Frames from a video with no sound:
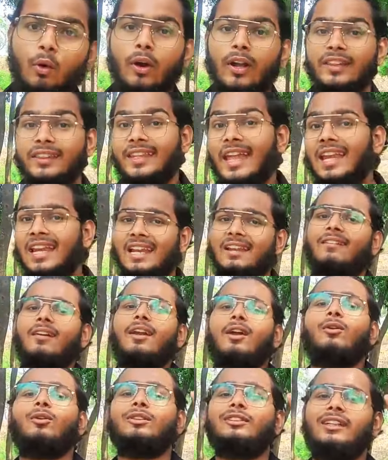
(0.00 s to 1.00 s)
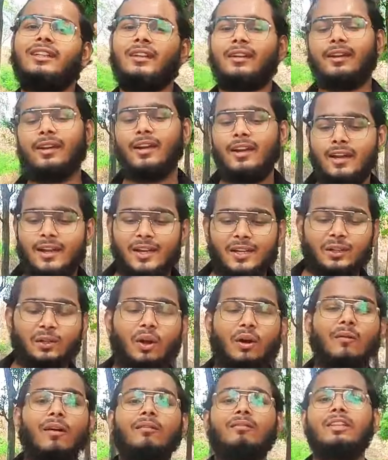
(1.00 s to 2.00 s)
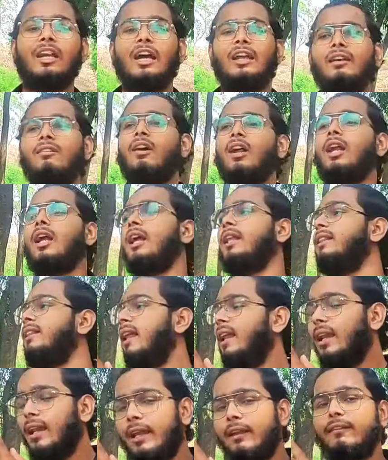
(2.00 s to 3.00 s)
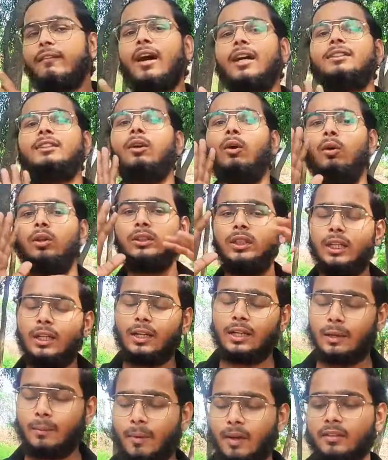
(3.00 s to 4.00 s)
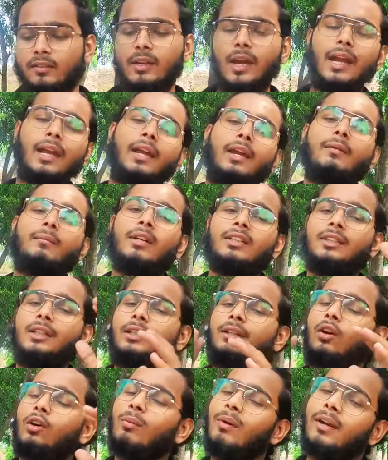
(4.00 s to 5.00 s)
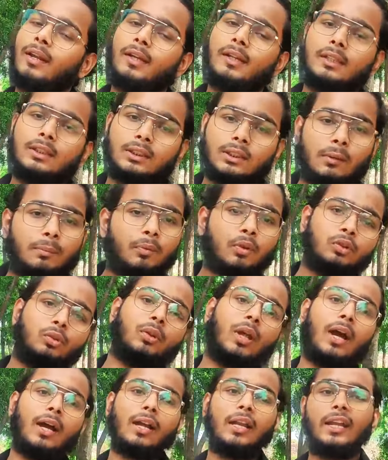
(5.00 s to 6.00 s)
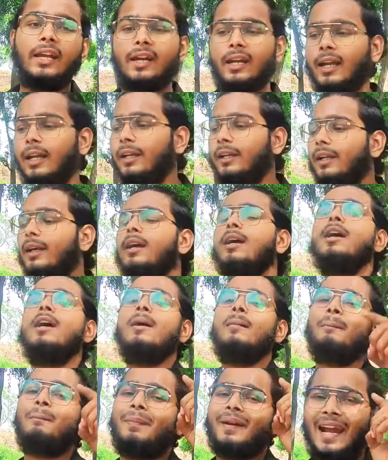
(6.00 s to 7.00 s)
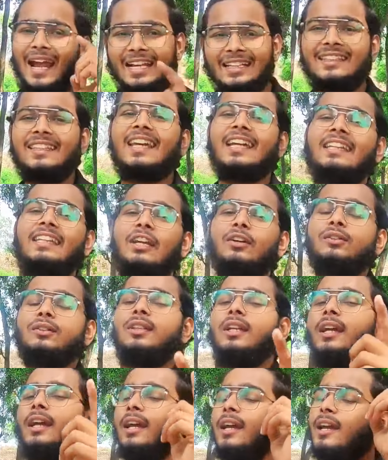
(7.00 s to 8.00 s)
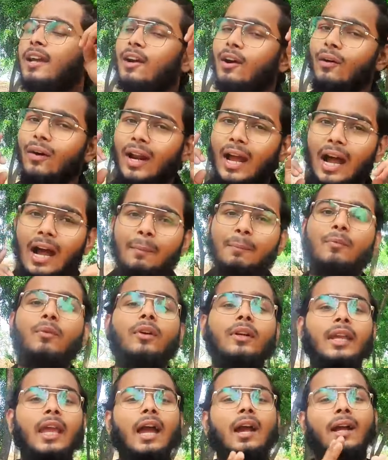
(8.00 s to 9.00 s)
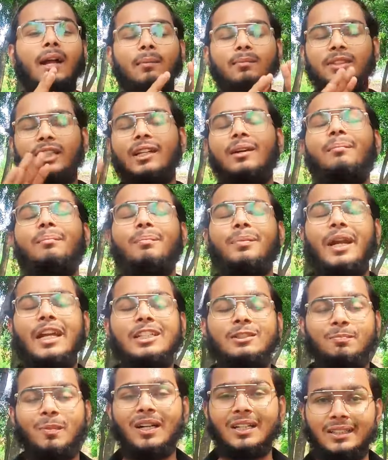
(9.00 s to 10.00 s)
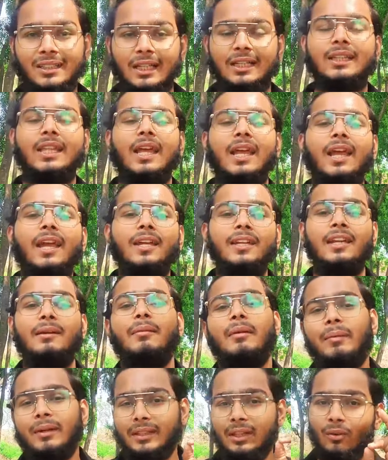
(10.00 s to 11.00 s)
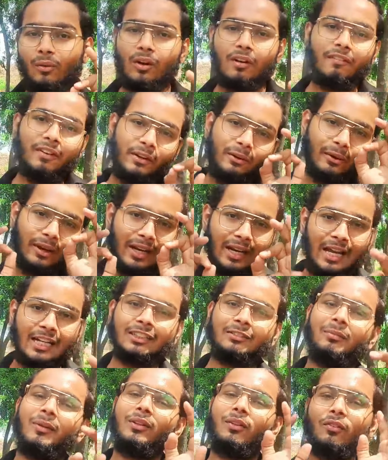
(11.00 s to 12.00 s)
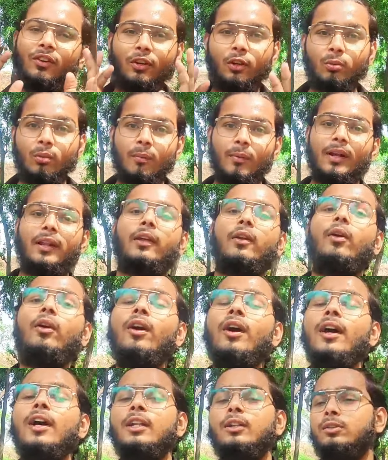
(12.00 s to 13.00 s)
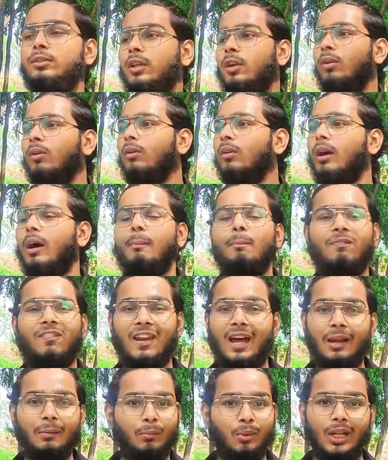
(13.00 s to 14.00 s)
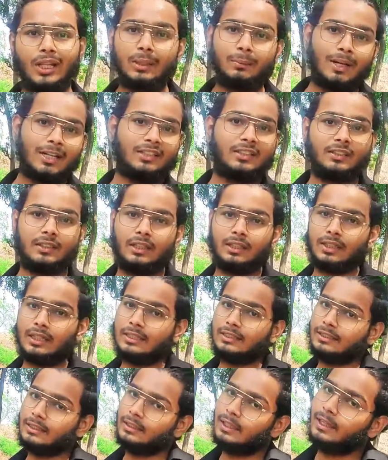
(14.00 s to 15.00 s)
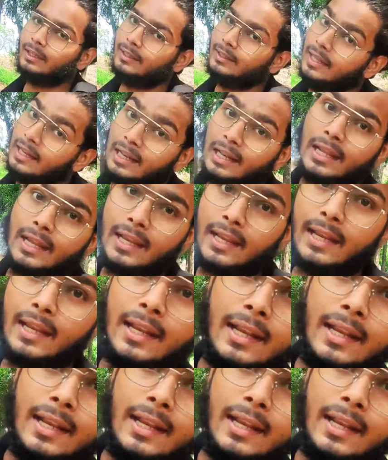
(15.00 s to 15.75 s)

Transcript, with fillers: वो है दिल्ली वाला होलसेलर तो अब हम जाने वाले हैं दिल्ली वहाँ से होलसेलर के पास जाएंगे मशीन और मटेरियल सब कुछ उठा के लेकर आएंगे प्राइस क्या दिया उसने और आपको क्या कम से कम प्राइस पड़ सकते हैं ये मैं बताऊंगा वीडियो के लास्ट में तो वीडियो में बने रहो तो चलो अब फिलहाल मुरादाबाद से चलते हैं सीधा दिल्ली